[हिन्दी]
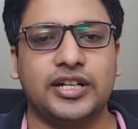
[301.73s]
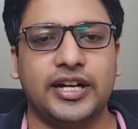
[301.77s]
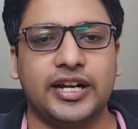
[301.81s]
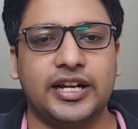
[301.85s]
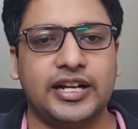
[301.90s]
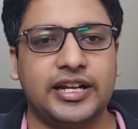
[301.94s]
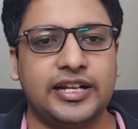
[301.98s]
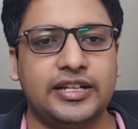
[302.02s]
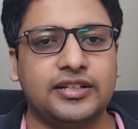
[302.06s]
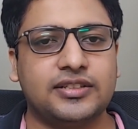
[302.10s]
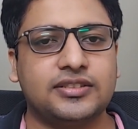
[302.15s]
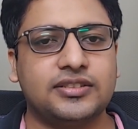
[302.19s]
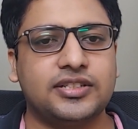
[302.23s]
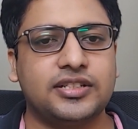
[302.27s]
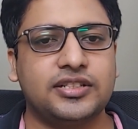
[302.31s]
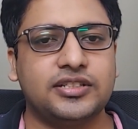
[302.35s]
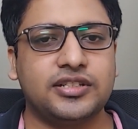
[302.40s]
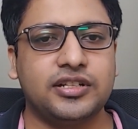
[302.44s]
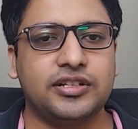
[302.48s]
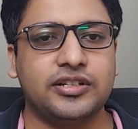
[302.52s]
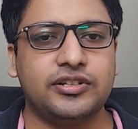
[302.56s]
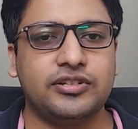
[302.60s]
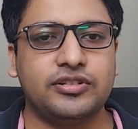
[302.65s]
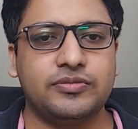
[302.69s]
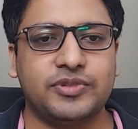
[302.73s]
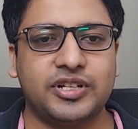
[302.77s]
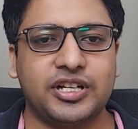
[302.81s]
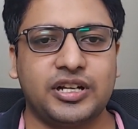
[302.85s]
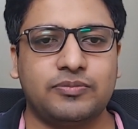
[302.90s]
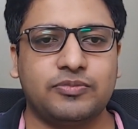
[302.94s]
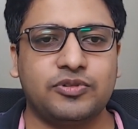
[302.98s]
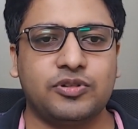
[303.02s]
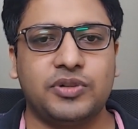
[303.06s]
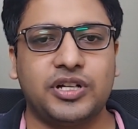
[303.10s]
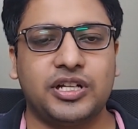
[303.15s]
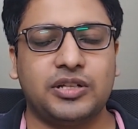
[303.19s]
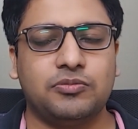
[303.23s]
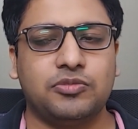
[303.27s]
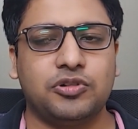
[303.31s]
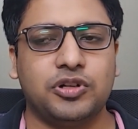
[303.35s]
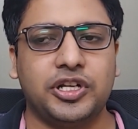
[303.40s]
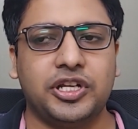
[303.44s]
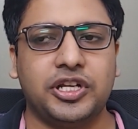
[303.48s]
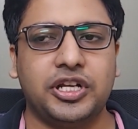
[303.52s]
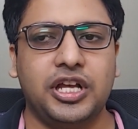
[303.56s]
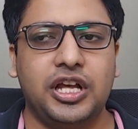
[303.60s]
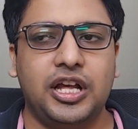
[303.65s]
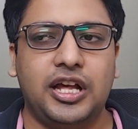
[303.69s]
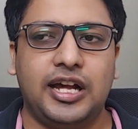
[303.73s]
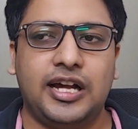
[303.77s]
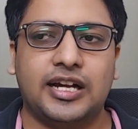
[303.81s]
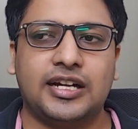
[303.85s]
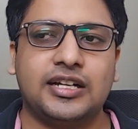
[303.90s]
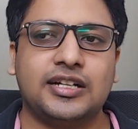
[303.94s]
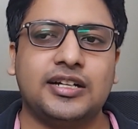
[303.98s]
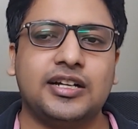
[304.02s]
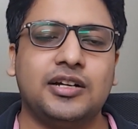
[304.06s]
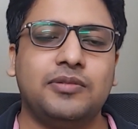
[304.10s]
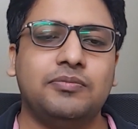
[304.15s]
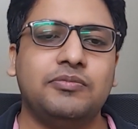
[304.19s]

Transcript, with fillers: ग्रे लाइन एक्सटेंशन की जो मैंने आपको बात बोली अगर